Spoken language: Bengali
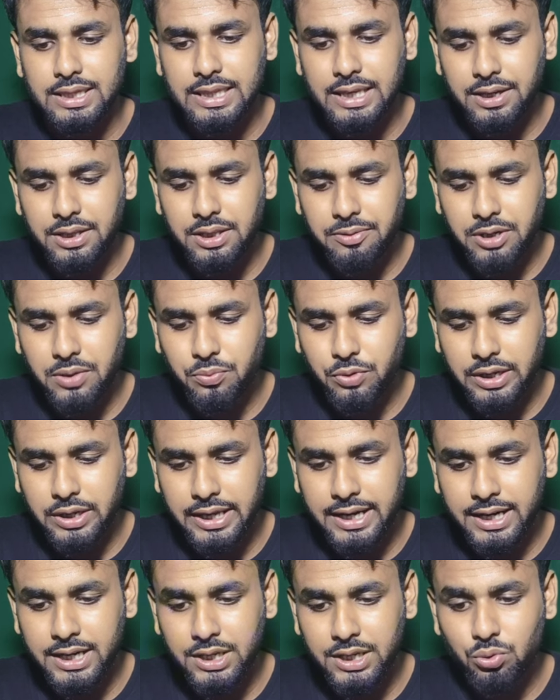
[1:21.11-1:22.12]
দিয়ে দেওয়ার পরে
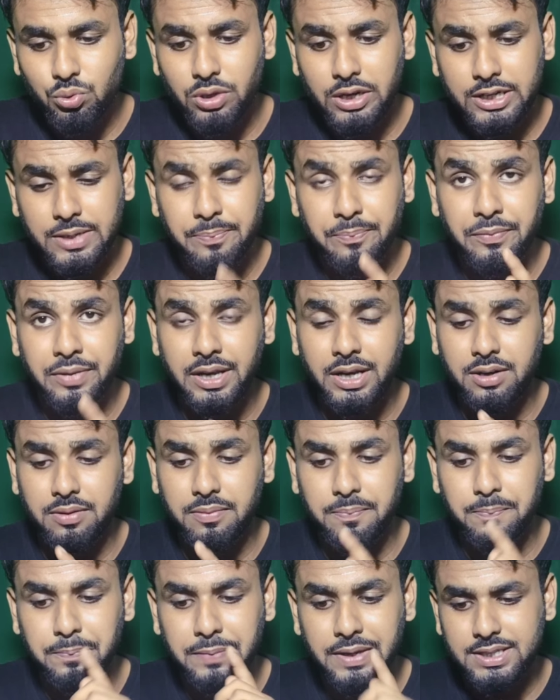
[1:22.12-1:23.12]
এখানে কিন্তু একটা মেন
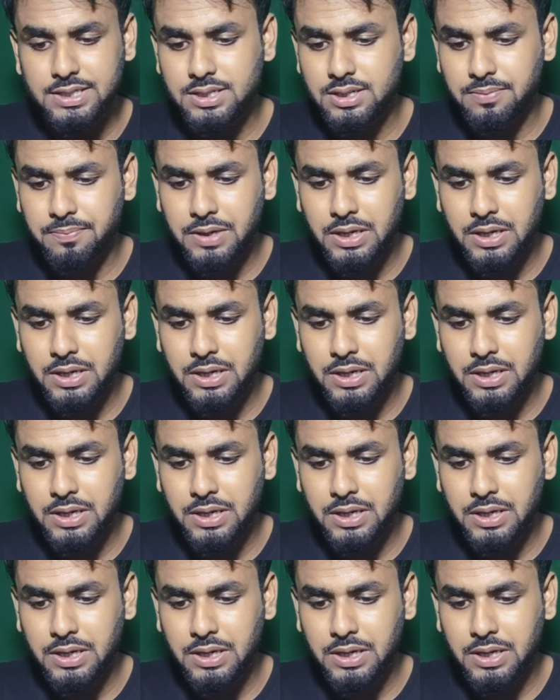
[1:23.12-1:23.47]
বেস্ট